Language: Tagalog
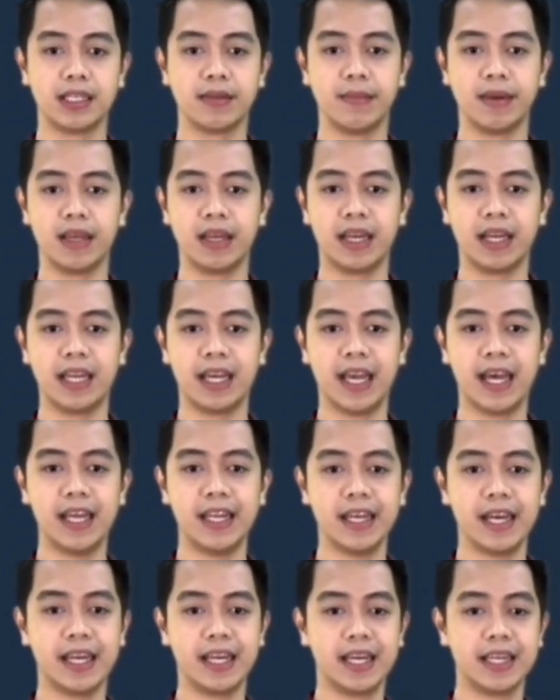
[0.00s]
sa mga
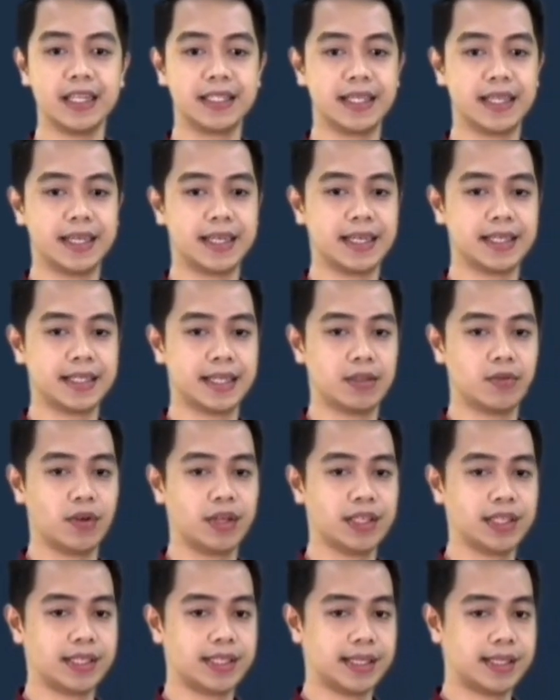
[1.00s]
Calayan Islands ay nasa
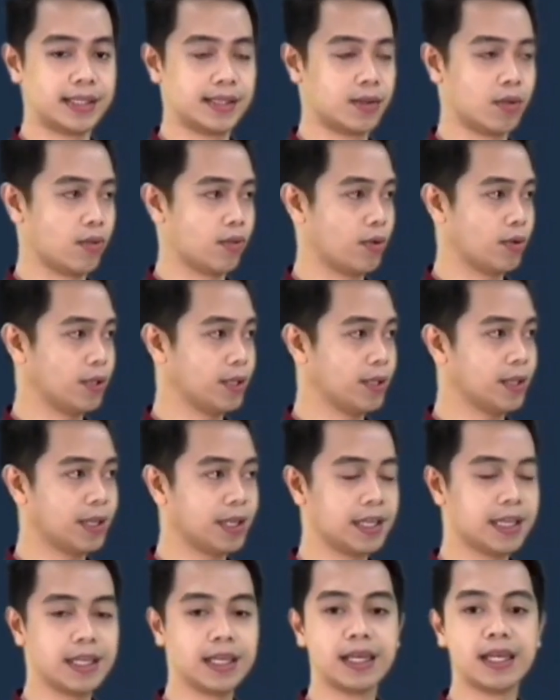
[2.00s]
26 to
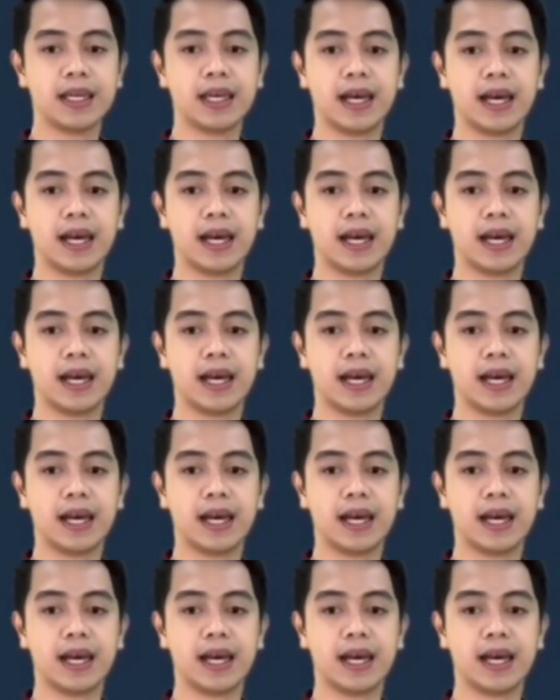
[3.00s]
33